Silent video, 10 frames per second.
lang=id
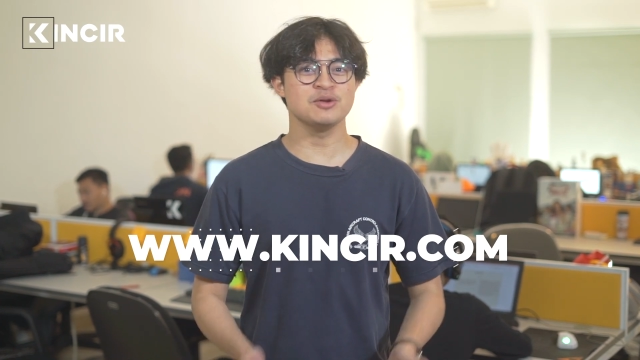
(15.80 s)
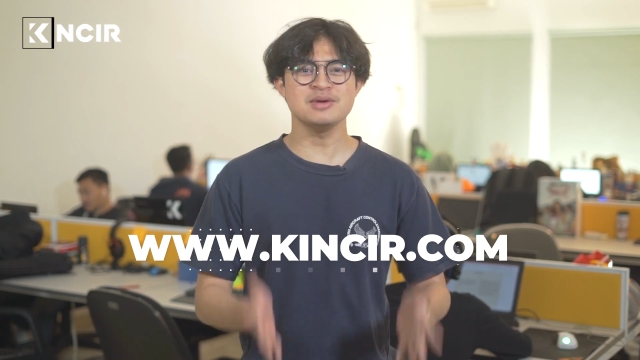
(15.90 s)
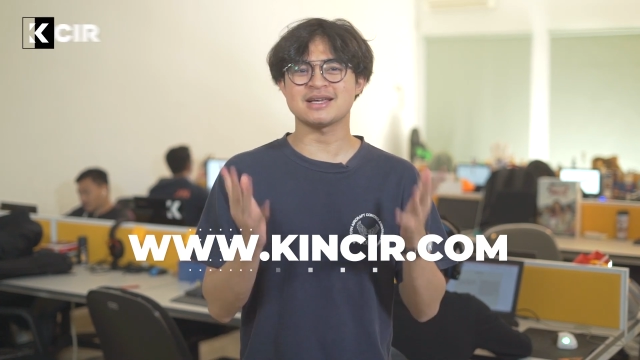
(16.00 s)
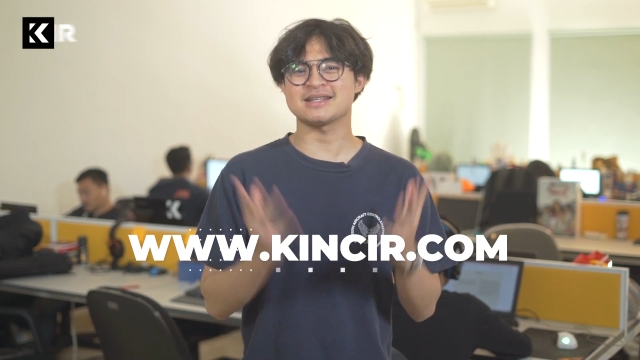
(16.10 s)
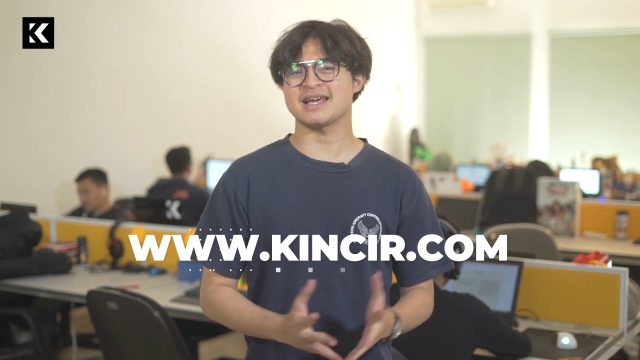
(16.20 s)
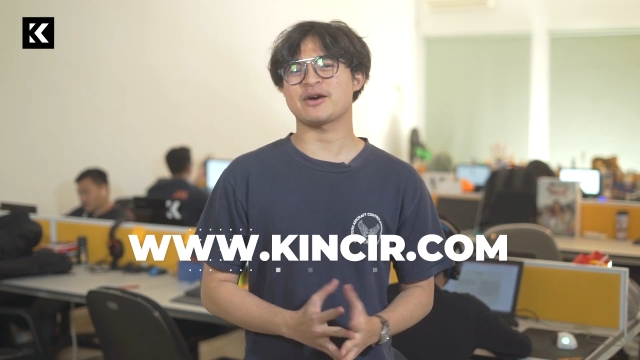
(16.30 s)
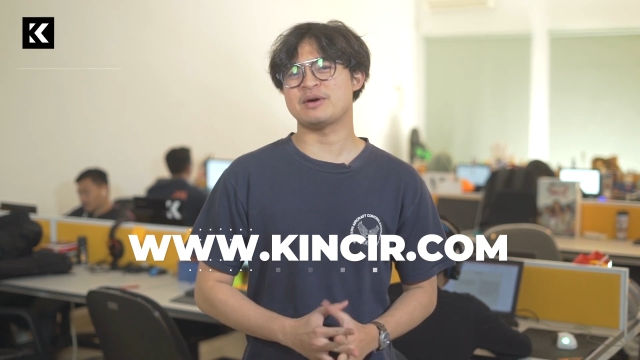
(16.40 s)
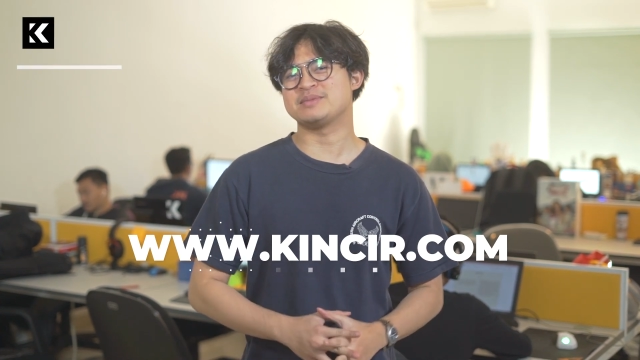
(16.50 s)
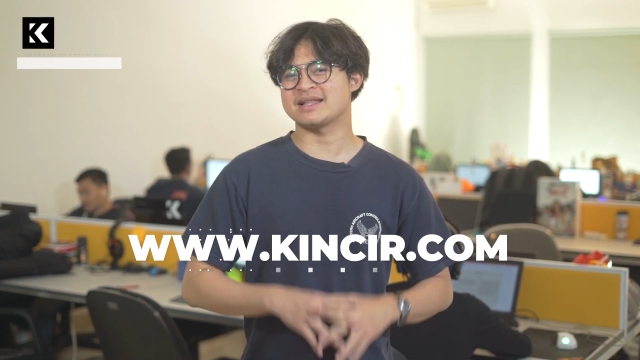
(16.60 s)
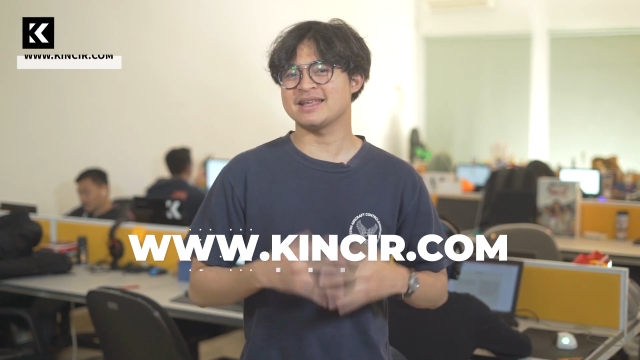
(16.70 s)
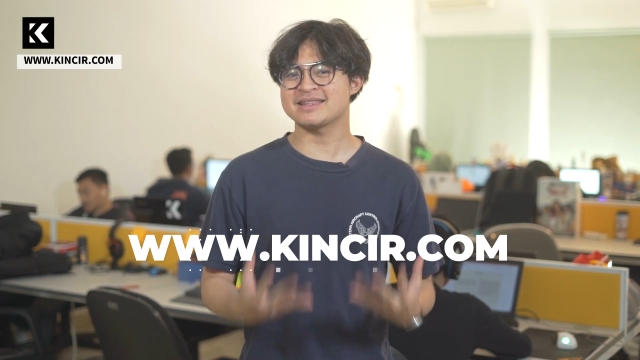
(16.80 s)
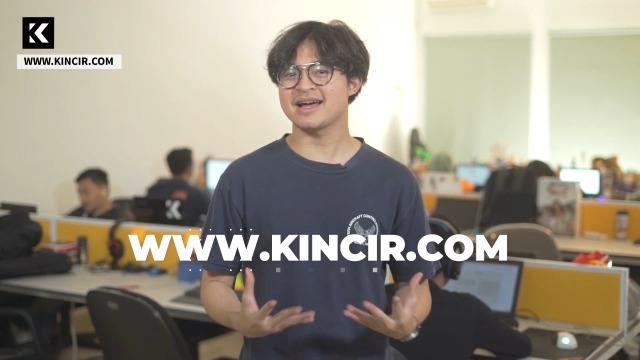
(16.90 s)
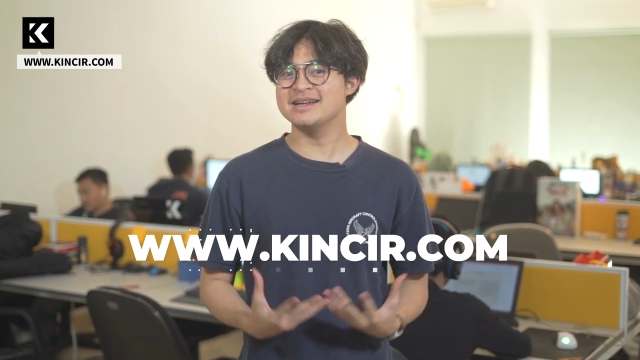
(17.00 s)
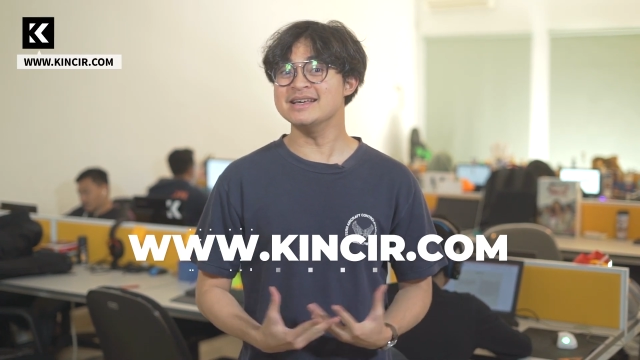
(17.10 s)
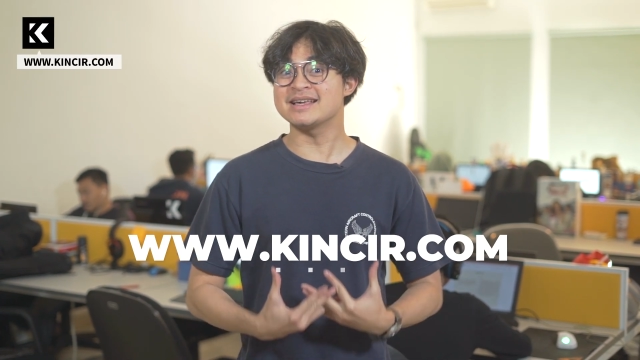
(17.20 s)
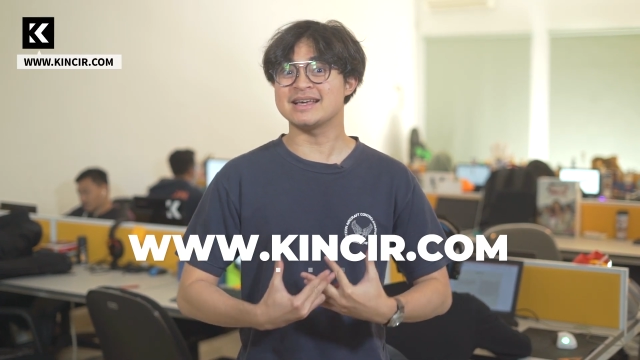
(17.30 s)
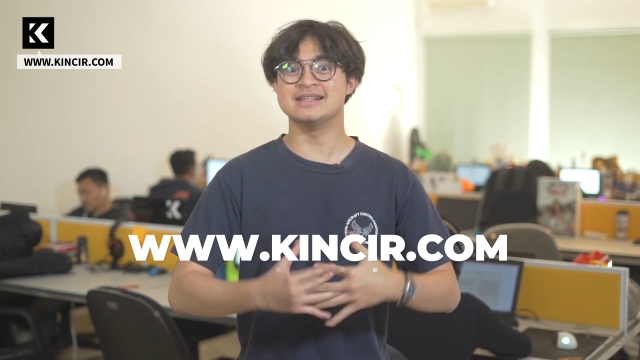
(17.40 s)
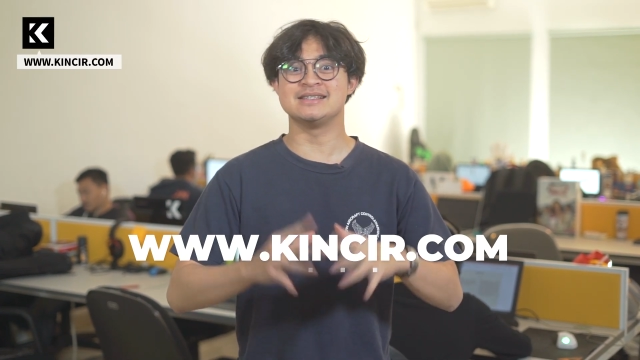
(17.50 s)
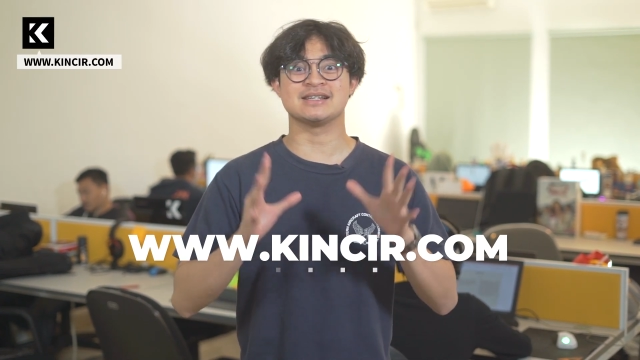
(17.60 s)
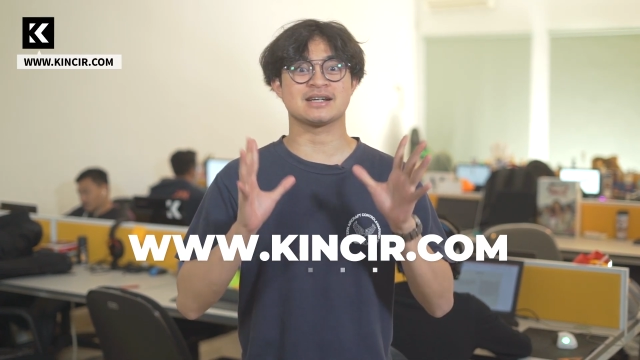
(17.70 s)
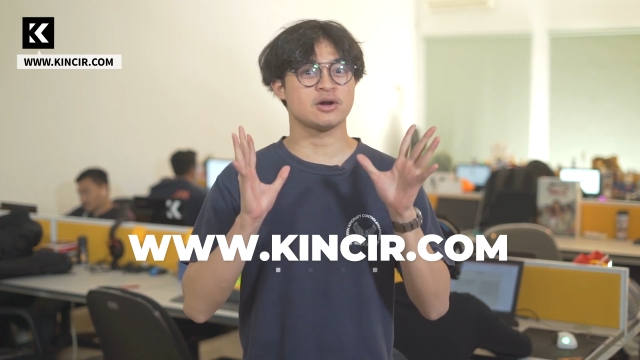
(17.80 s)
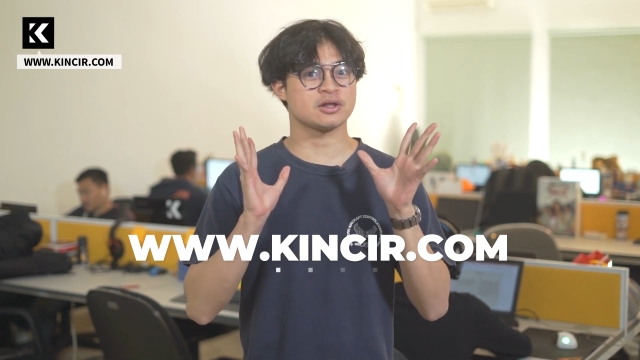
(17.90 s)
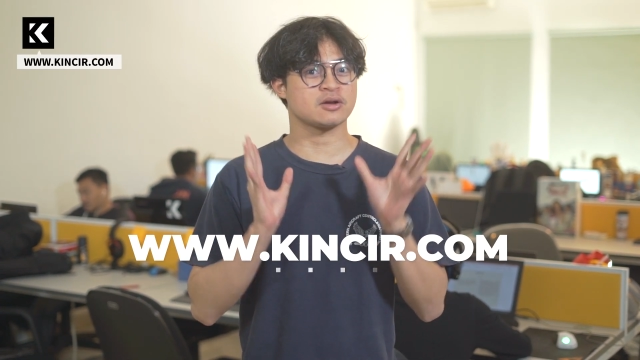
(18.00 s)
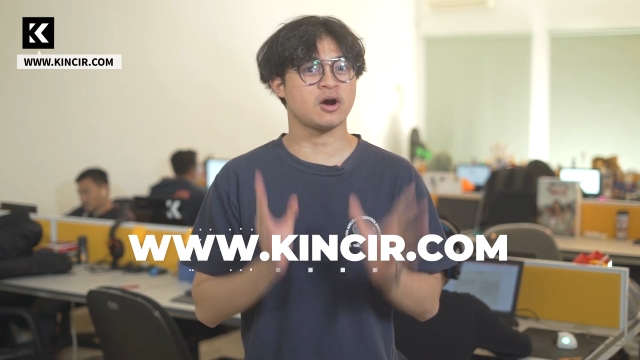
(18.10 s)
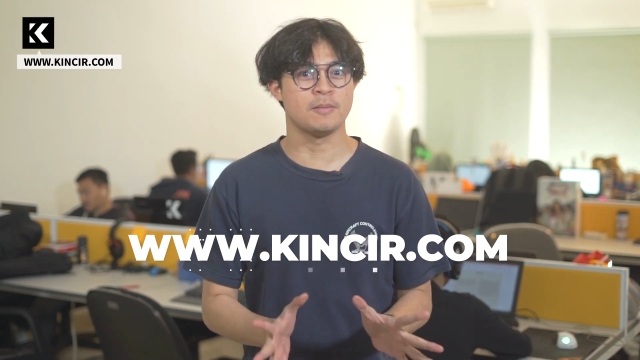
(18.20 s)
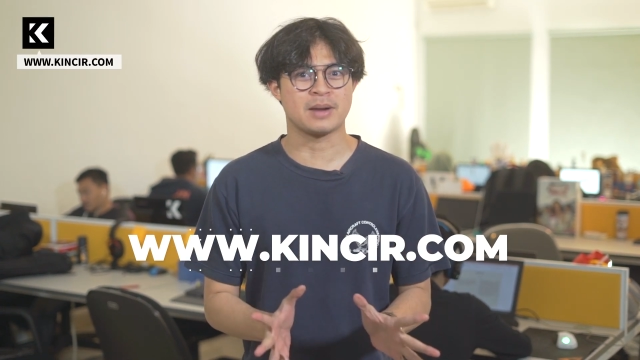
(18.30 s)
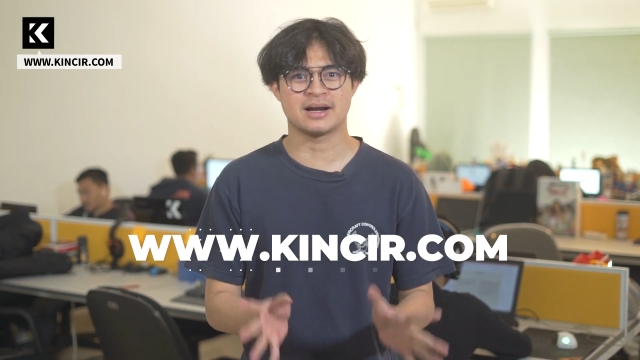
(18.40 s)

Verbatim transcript: lu bisa cek website kita di kincir.com